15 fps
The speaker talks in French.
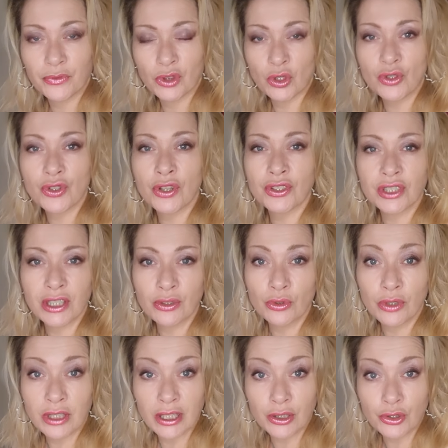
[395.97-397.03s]
de sortir de
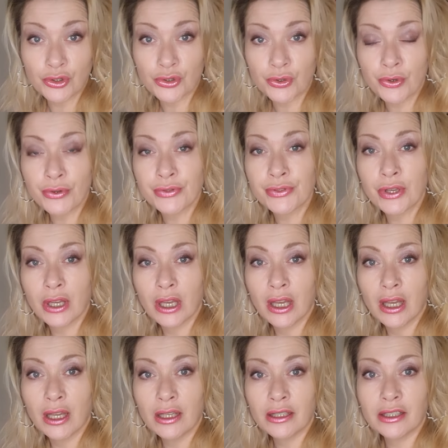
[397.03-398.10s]
quelque chose
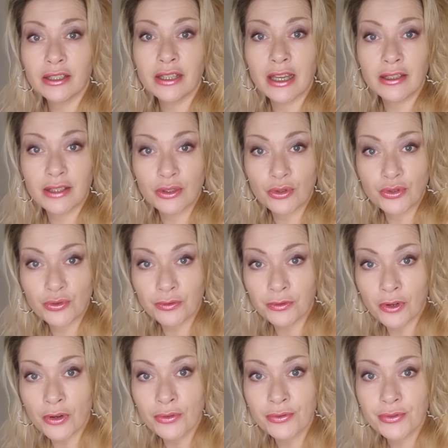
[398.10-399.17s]
qui n'a été que
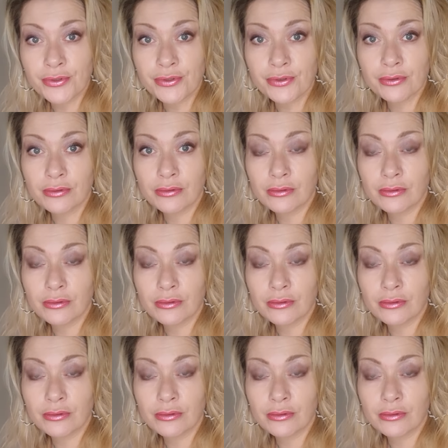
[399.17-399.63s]
souffrance.